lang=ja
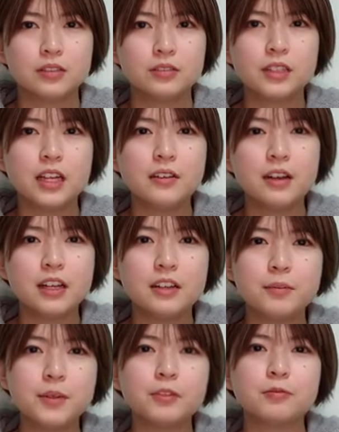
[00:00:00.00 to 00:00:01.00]
う歌割り
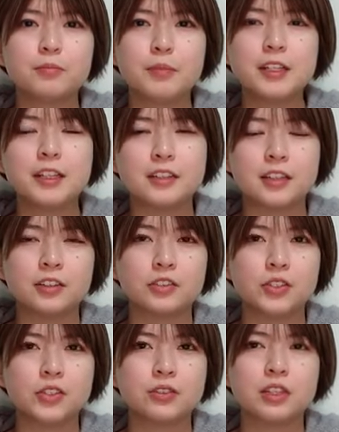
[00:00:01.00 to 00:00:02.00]
もまりなさんと
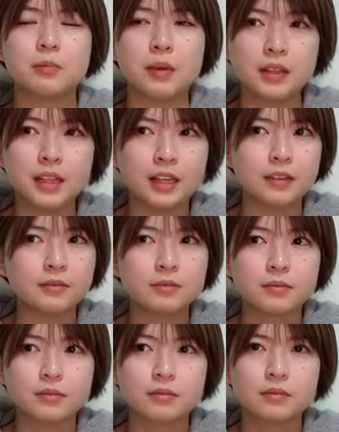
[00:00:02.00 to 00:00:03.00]
一緒に決めて
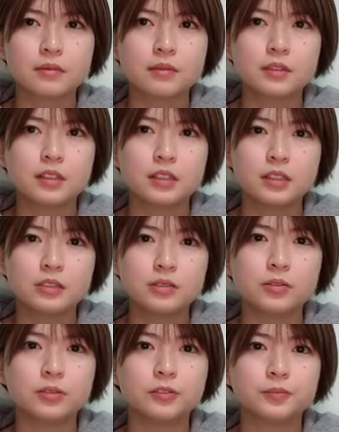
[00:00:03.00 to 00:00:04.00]

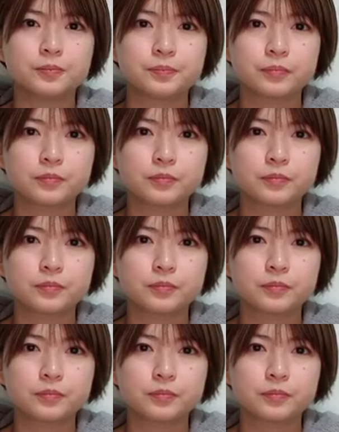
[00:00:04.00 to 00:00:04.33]
そう